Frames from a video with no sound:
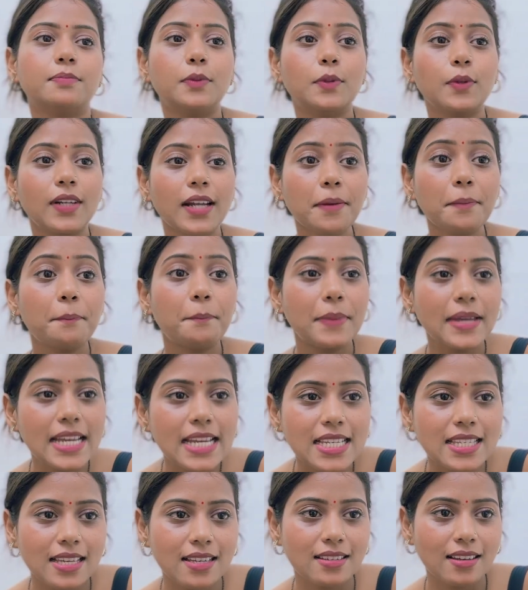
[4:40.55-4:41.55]
पूरे
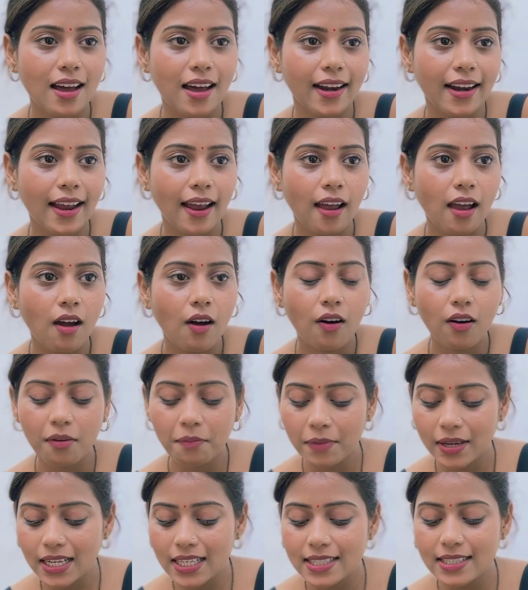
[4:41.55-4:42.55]
बीस हजार है और
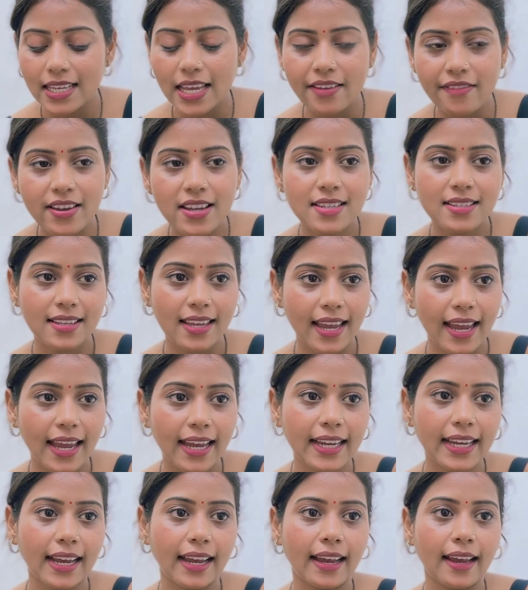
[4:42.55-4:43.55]
मेरी सेविंग से
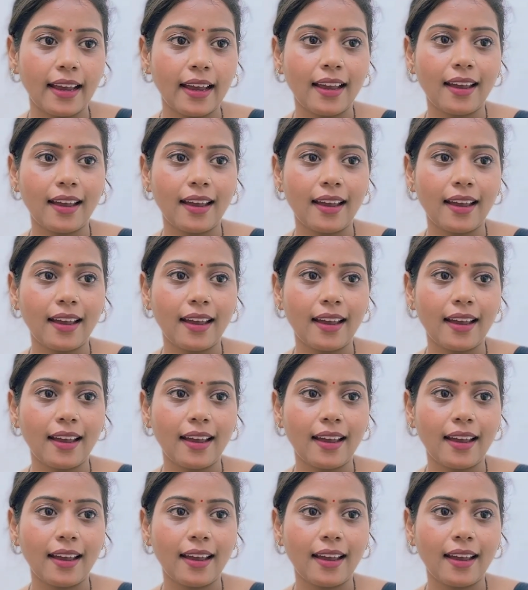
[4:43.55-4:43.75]
है ये